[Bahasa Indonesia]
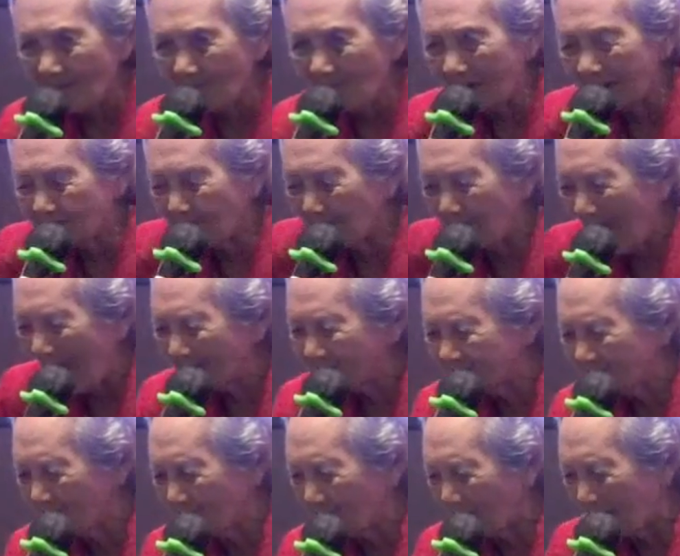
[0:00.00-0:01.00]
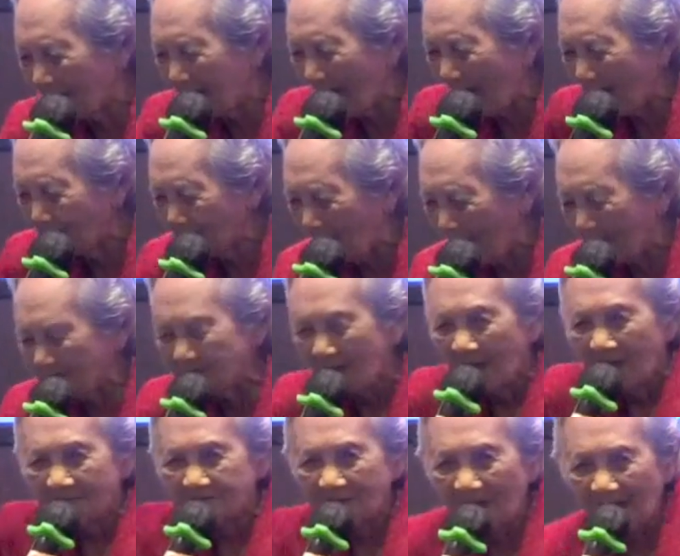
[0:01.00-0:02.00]
masih bernapas
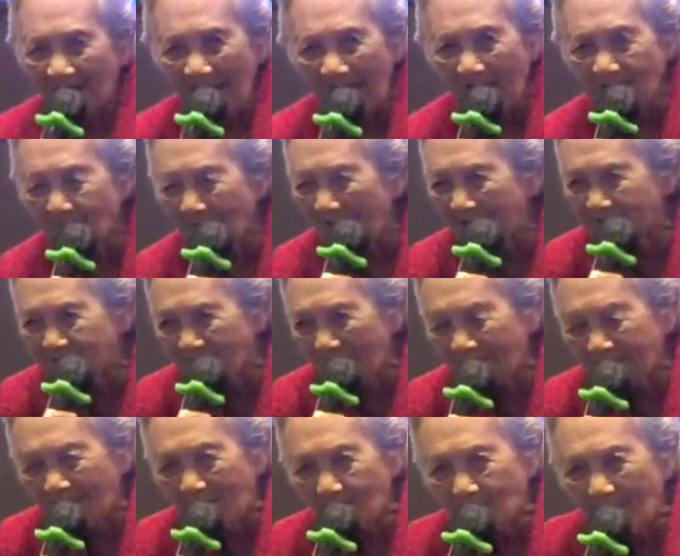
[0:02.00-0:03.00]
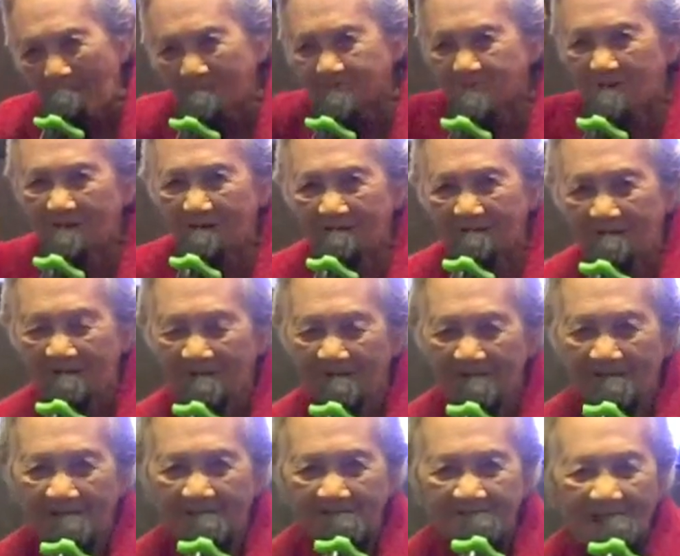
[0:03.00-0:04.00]
selama saya masih
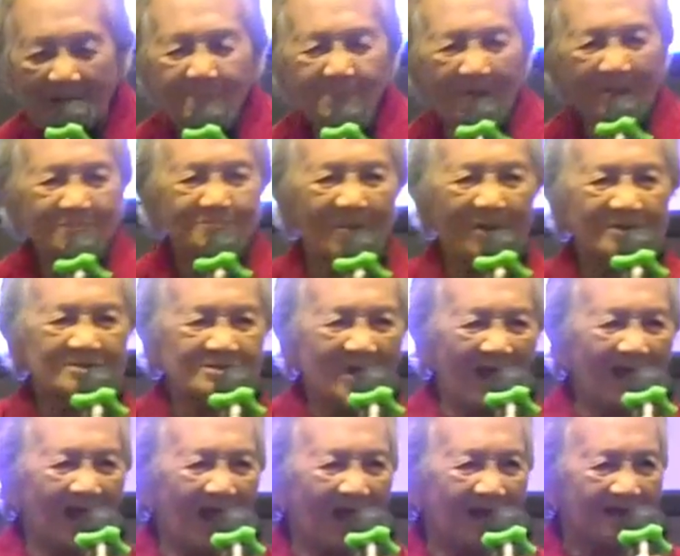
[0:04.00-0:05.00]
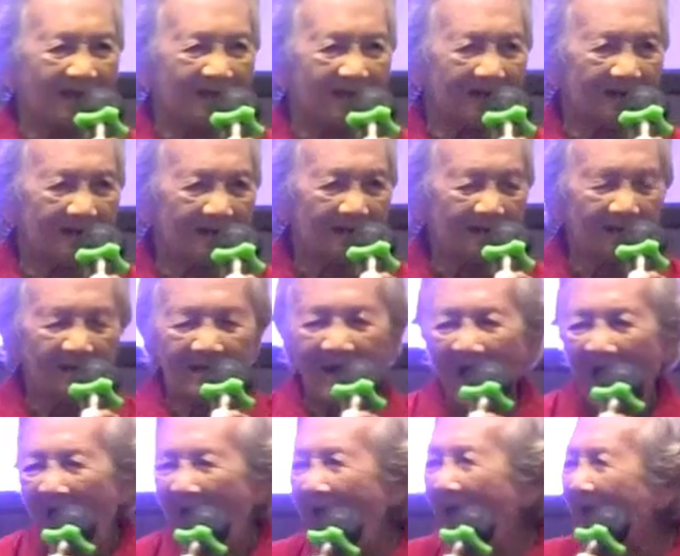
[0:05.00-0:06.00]
dapat berjalan
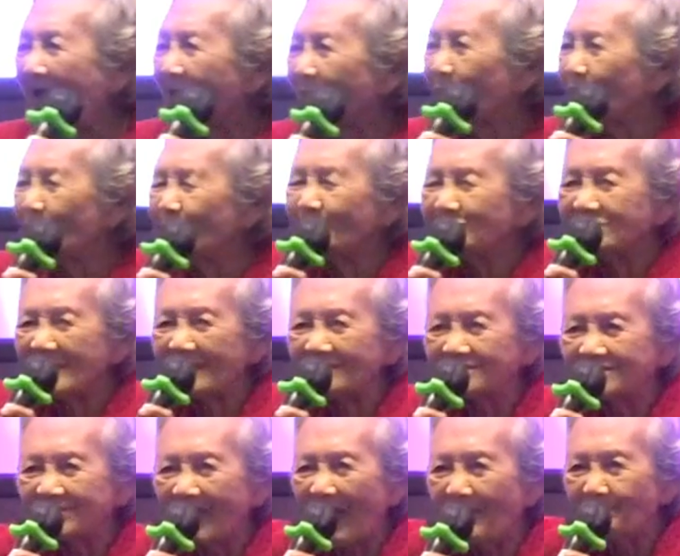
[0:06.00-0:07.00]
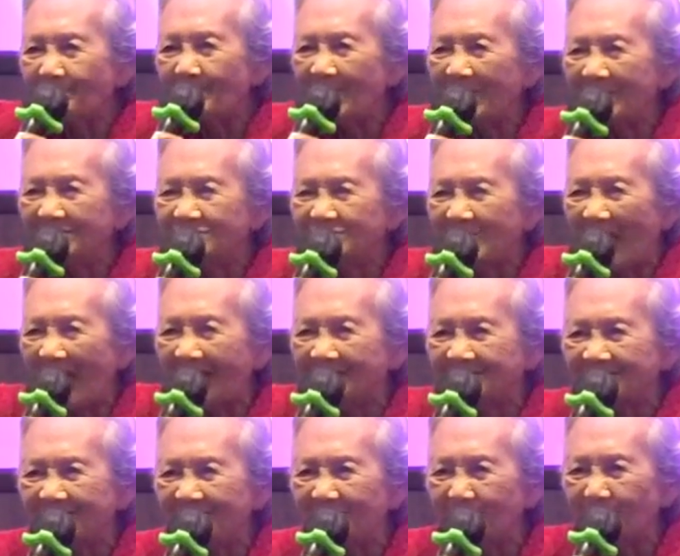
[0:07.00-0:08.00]
aku tetap menjadi